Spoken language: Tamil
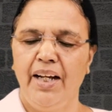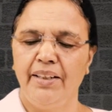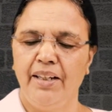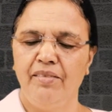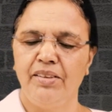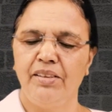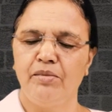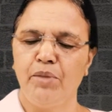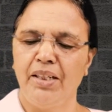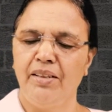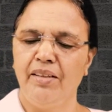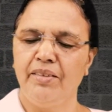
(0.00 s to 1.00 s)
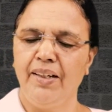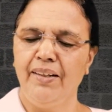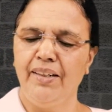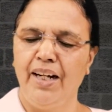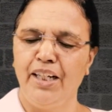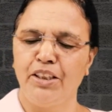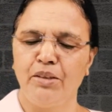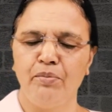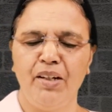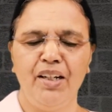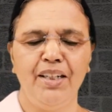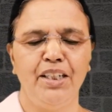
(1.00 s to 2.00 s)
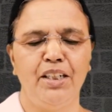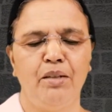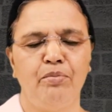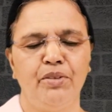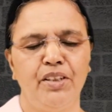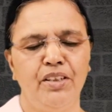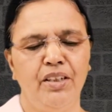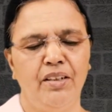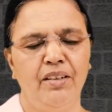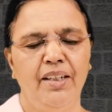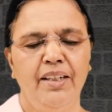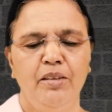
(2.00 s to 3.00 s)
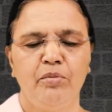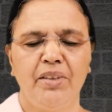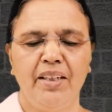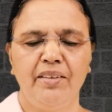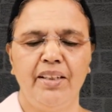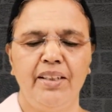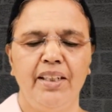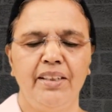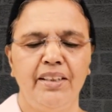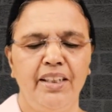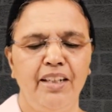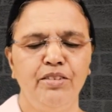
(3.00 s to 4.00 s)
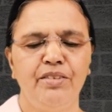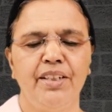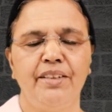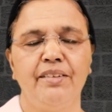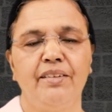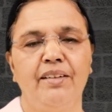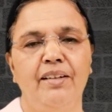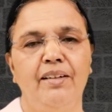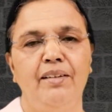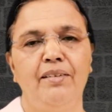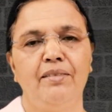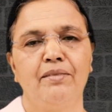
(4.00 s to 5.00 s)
அதாவது தன்னைத்தான் ஆத்மா என புரிந்து தந்தையை நினைவு செய்யுங்கள்